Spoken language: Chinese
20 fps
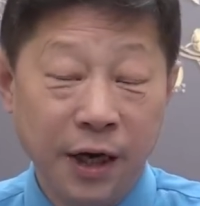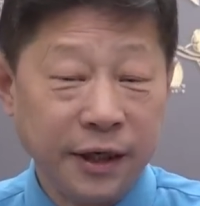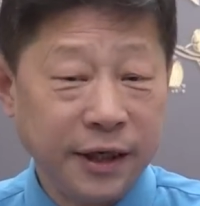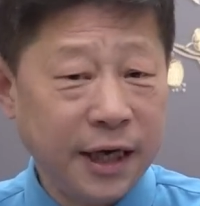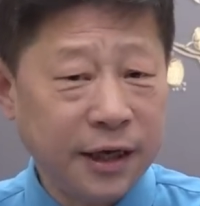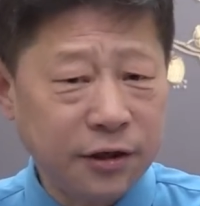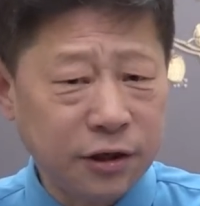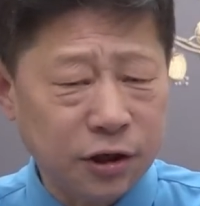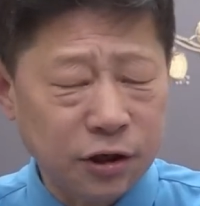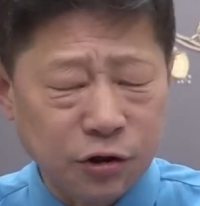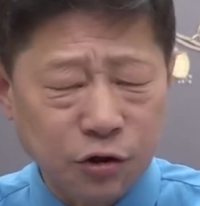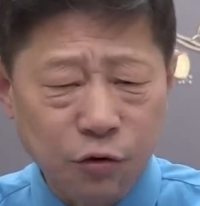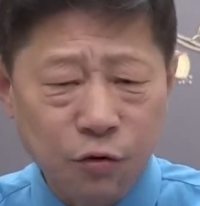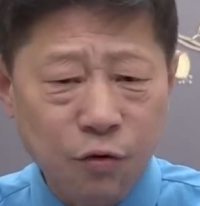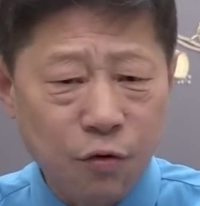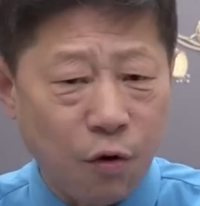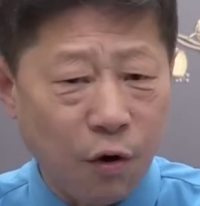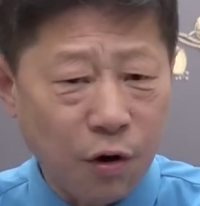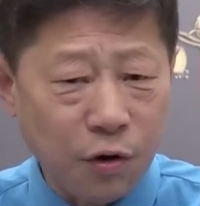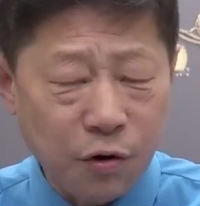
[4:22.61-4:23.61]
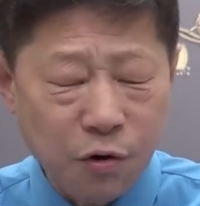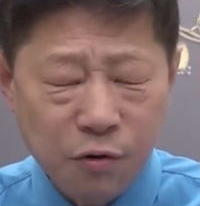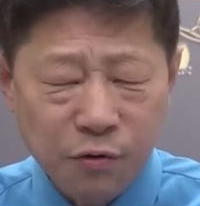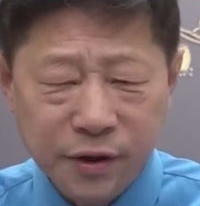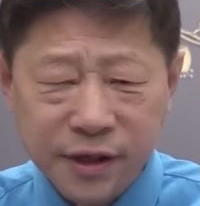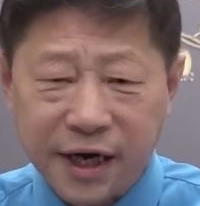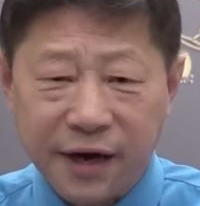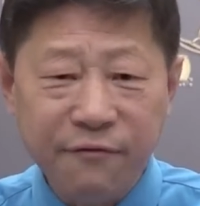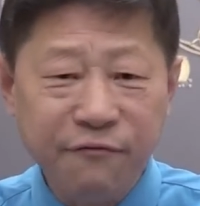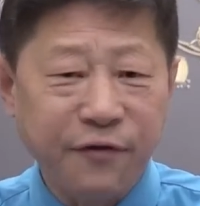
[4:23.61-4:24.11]
也就是中国公
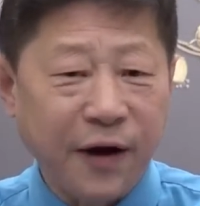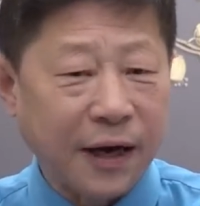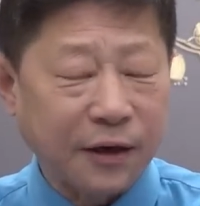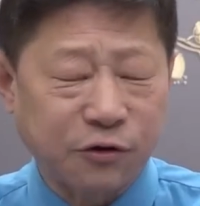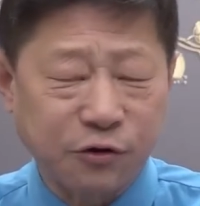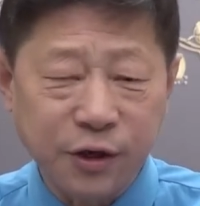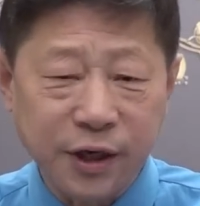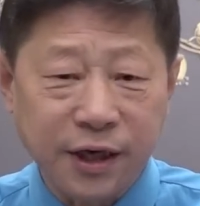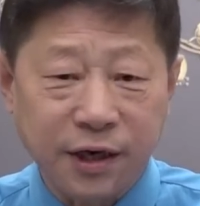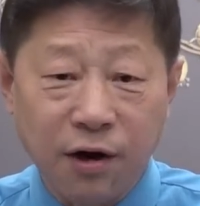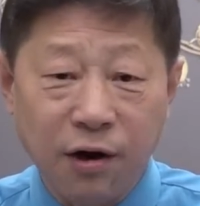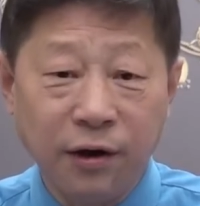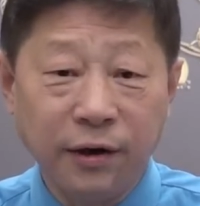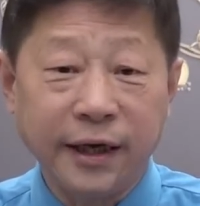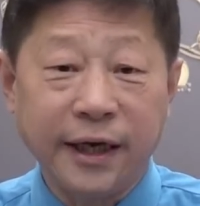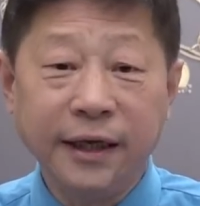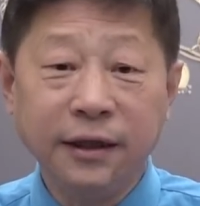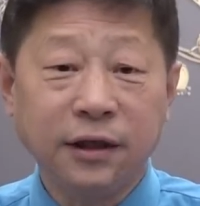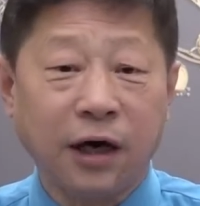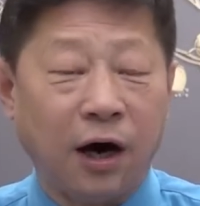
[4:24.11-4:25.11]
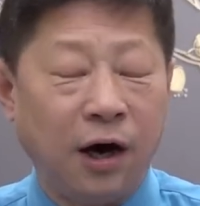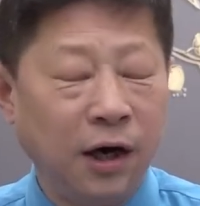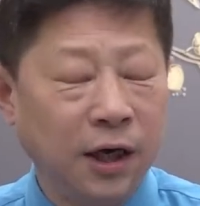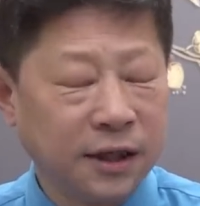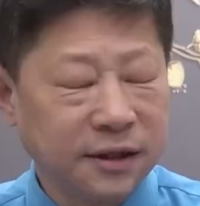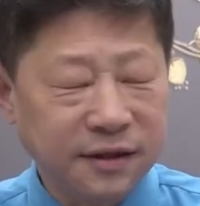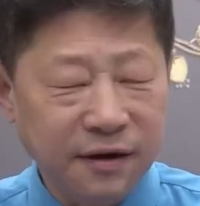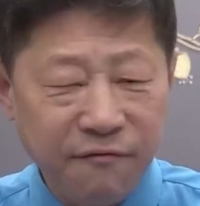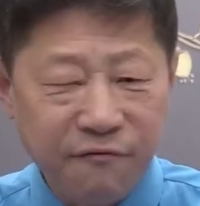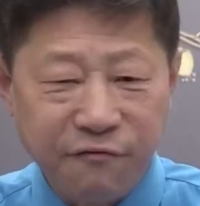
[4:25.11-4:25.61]
检法最高领导
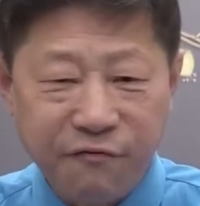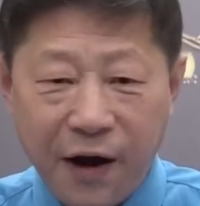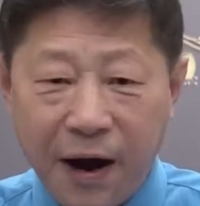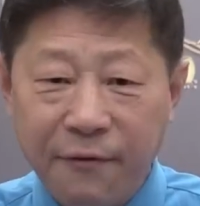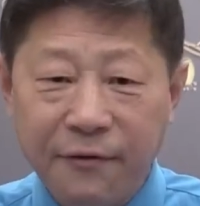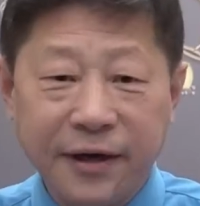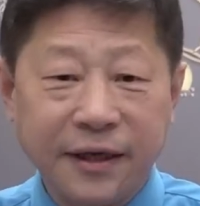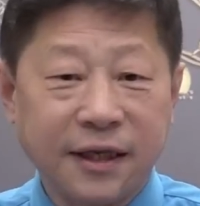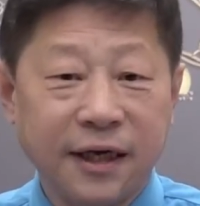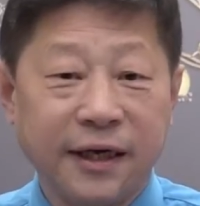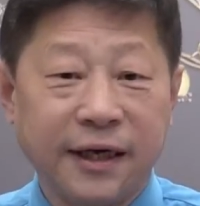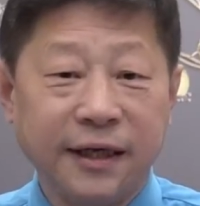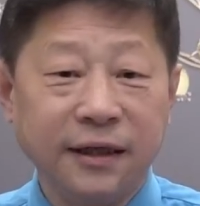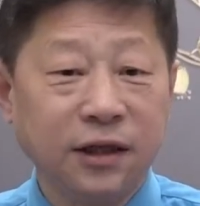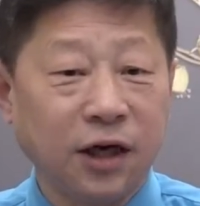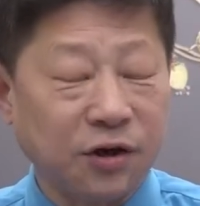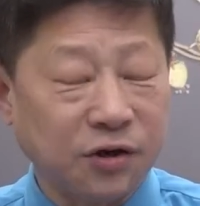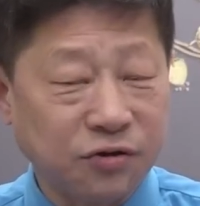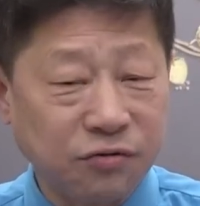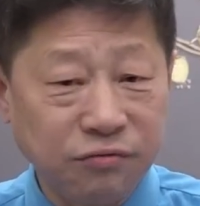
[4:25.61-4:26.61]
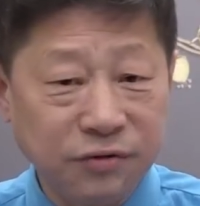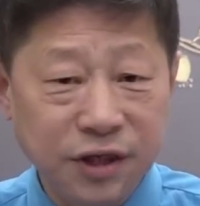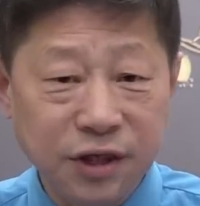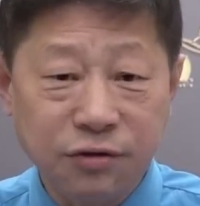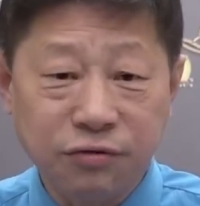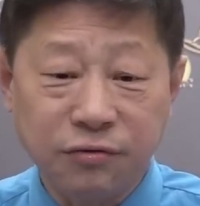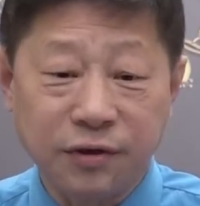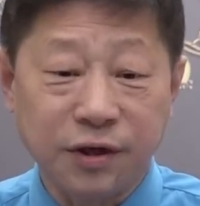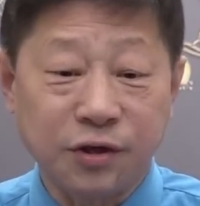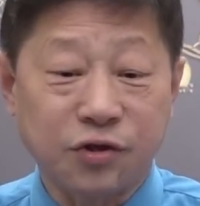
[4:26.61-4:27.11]
政法委的领导、书记
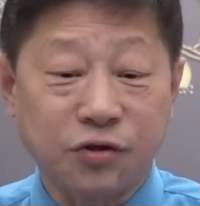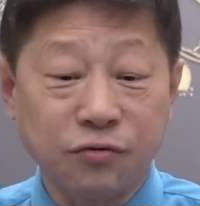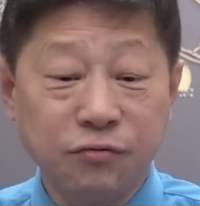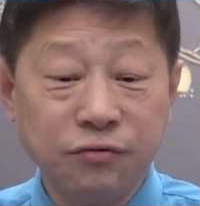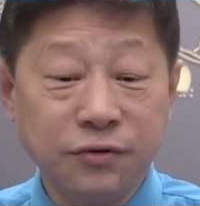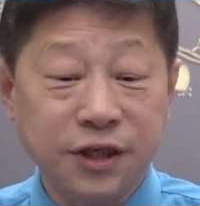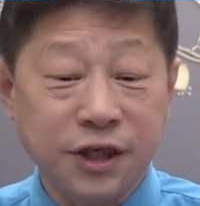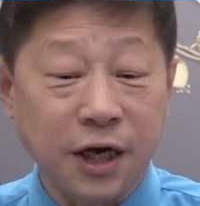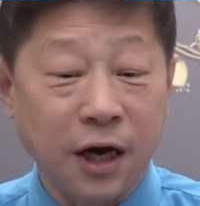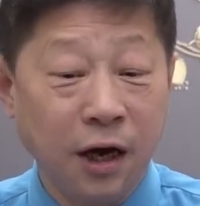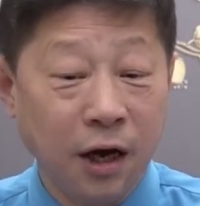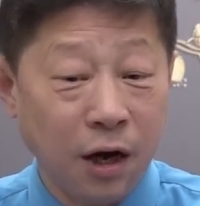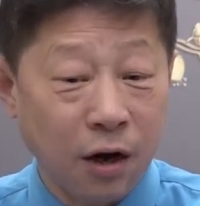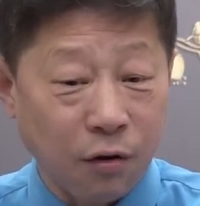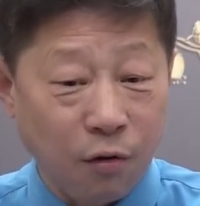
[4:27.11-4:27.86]
处的书记、